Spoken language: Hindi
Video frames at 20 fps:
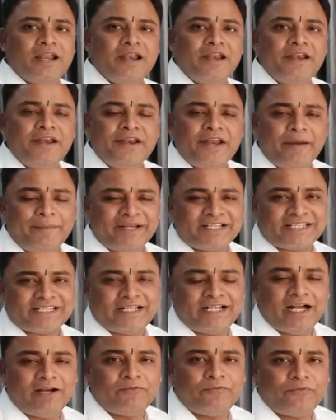
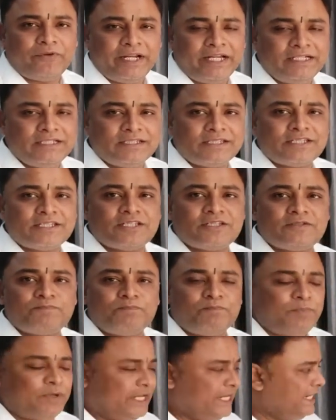नमस्कार फ्रेंड्स
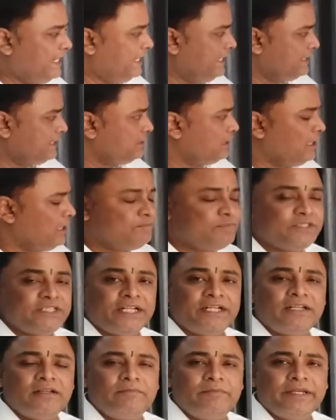प्लैनेट हब
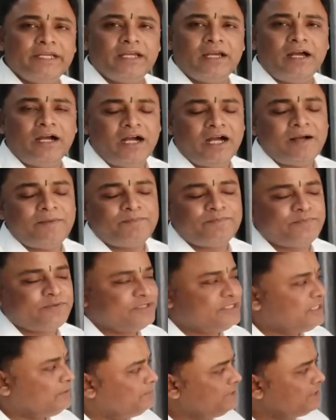चैनल में आप
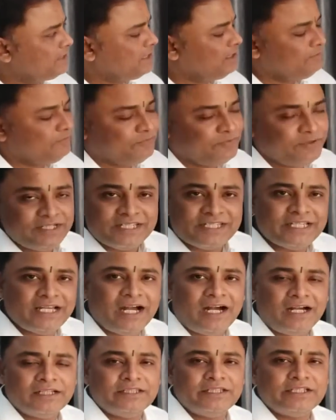सभी का फिर से
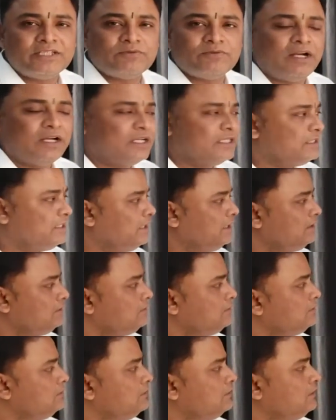हार्दिक स्वागत है
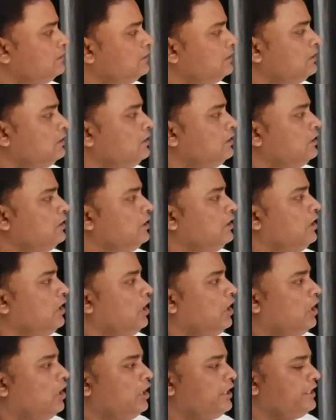
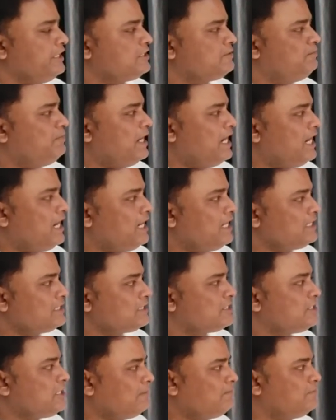और इस बार
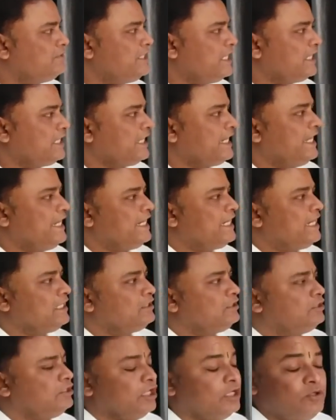सब्जेक्ट रहेगा
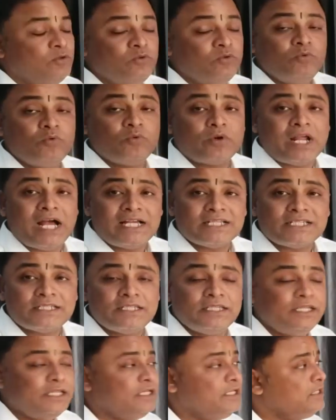धनु
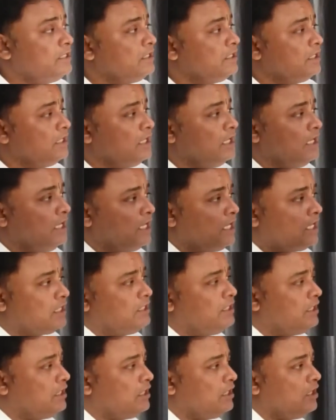राशि
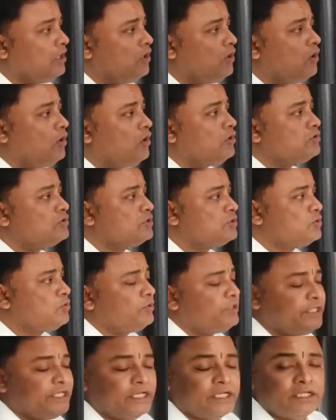लग्न और
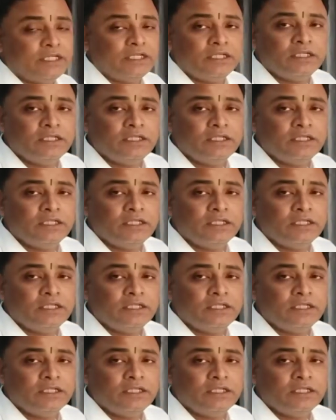सूर्य